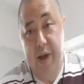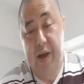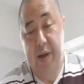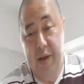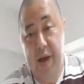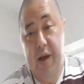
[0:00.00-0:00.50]

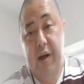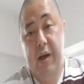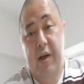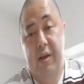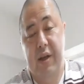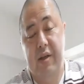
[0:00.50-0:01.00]
ら。ね。
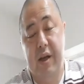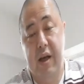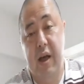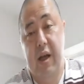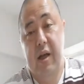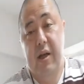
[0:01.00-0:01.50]
ですか
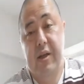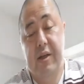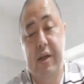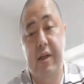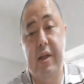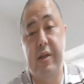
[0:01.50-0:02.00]
ら、
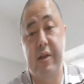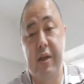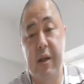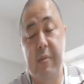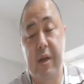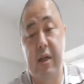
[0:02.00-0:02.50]
ぜひです
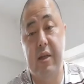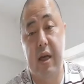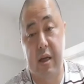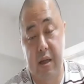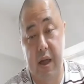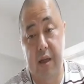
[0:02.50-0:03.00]
ね、皆さ
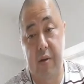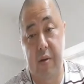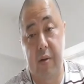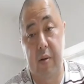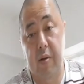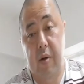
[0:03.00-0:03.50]
ん、あ
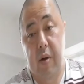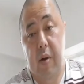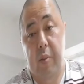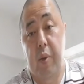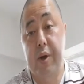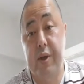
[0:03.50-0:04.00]
の、
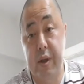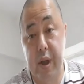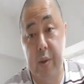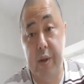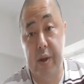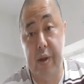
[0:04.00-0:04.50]
ポイ捨て
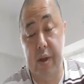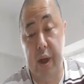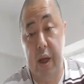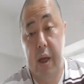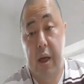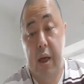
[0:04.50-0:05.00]
をです
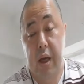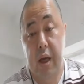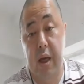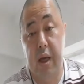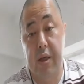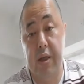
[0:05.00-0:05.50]
ね、
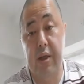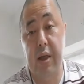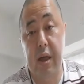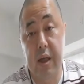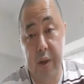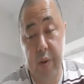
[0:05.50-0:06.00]
えー、し
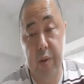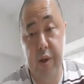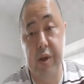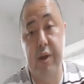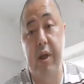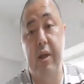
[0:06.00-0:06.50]
ないように
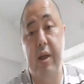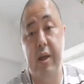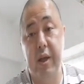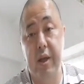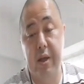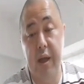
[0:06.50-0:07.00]
していた
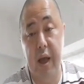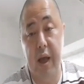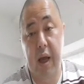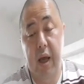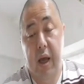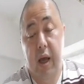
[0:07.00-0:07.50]
だいて、
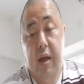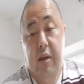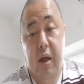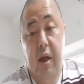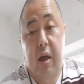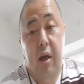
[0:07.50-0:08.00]

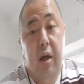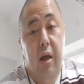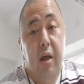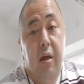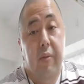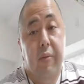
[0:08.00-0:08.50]
ね、
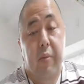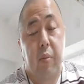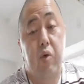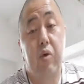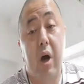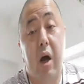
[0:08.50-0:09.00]

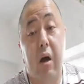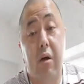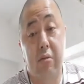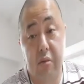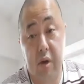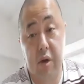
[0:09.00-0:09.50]
僕が
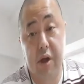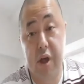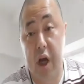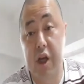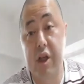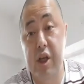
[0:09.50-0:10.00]

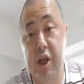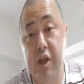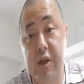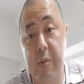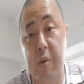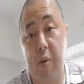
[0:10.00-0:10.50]
平井に行っ
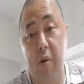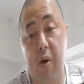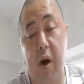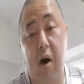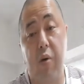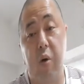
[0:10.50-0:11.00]
ても、
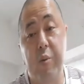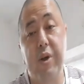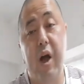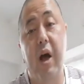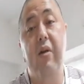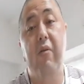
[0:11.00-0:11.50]
あ、ゴミ
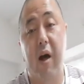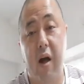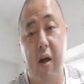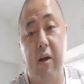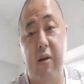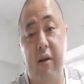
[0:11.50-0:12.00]
ない
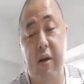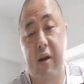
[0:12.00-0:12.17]
わって、